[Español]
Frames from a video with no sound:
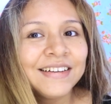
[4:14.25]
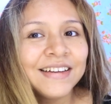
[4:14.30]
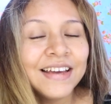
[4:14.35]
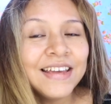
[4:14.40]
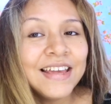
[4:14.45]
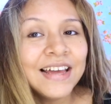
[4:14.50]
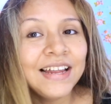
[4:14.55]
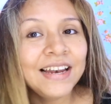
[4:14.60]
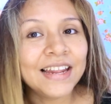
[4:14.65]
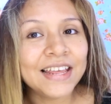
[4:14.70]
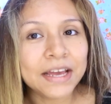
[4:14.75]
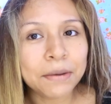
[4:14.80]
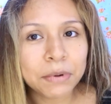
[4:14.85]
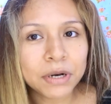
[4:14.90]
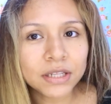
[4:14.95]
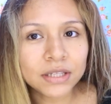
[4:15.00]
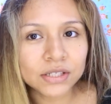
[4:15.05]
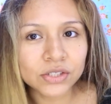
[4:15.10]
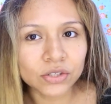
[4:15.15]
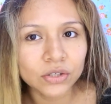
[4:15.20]
ella le llama
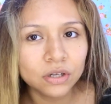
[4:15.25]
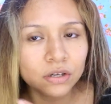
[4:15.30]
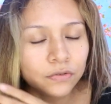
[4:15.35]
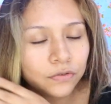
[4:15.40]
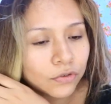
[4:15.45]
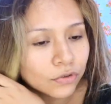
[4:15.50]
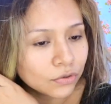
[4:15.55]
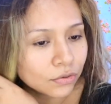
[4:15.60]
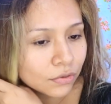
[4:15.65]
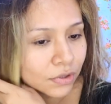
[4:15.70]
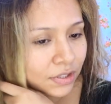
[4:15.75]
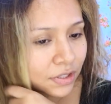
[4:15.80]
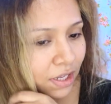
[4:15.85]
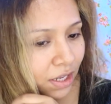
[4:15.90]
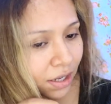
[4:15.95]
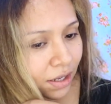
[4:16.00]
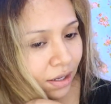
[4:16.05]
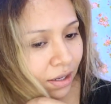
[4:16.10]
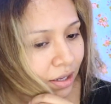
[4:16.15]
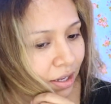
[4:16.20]
la atención el fondo. Es
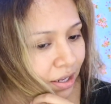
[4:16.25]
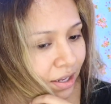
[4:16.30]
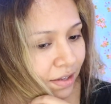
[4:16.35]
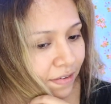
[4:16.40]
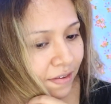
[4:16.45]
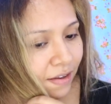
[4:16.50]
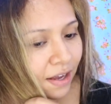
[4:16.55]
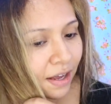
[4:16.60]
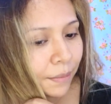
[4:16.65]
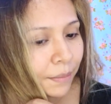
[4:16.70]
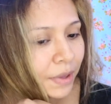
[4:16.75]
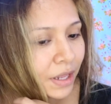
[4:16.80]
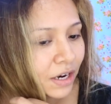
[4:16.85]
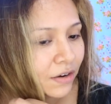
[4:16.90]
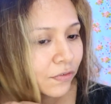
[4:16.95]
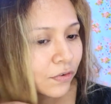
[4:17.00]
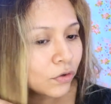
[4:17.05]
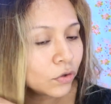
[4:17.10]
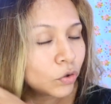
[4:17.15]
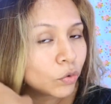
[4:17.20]
que quise cambiar
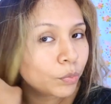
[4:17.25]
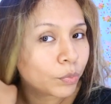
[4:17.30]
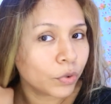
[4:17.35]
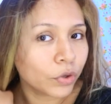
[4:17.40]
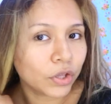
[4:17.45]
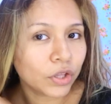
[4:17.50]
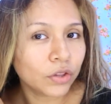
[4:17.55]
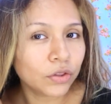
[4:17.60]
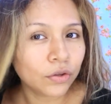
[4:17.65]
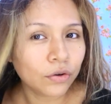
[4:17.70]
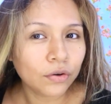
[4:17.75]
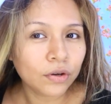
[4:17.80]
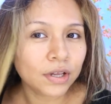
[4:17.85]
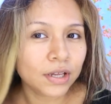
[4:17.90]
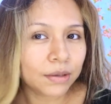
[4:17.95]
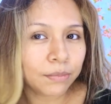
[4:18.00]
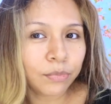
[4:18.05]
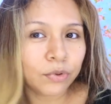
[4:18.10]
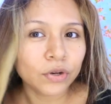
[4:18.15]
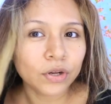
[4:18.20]
el fondo un poquito
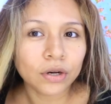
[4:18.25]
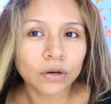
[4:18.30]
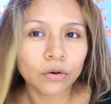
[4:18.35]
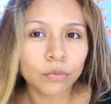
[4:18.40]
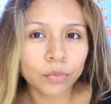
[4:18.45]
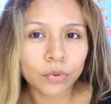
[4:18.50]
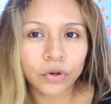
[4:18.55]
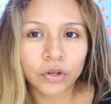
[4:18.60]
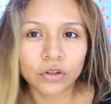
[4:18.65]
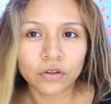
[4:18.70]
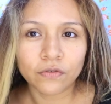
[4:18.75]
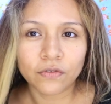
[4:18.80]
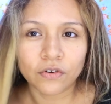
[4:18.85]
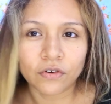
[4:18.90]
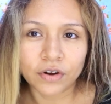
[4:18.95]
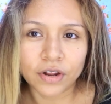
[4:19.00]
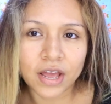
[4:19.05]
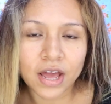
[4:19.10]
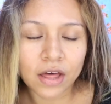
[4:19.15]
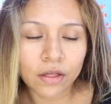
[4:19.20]
en ponerlo un poquito
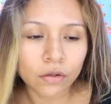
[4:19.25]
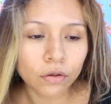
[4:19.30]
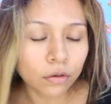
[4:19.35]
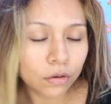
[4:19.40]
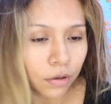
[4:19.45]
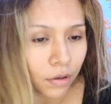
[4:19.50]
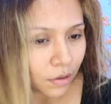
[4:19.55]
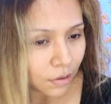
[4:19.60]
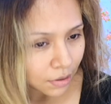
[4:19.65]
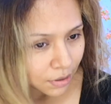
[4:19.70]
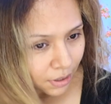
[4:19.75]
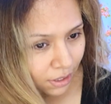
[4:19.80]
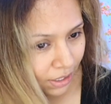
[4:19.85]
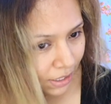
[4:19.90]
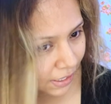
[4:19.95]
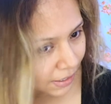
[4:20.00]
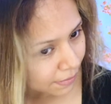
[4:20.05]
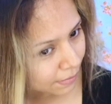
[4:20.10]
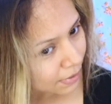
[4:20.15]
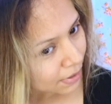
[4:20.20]
floreado.
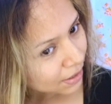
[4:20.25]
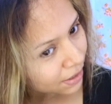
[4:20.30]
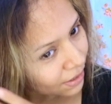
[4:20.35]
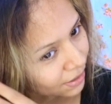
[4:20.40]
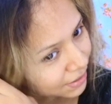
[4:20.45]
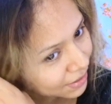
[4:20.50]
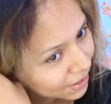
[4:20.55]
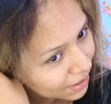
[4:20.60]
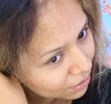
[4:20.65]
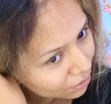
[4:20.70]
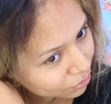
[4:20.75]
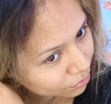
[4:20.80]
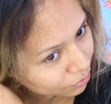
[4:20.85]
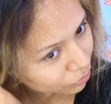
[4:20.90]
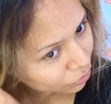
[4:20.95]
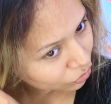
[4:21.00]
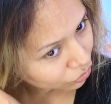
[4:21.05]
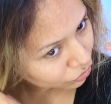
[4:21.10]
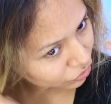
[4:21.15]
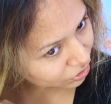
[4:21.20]
A ver qué tal,
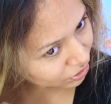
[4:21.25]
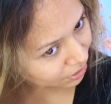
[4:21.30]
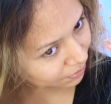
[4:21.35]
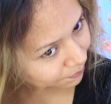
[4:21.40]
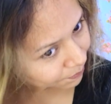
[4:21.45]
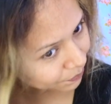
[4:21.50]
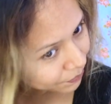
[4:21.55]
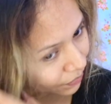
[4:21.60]
cómo luce.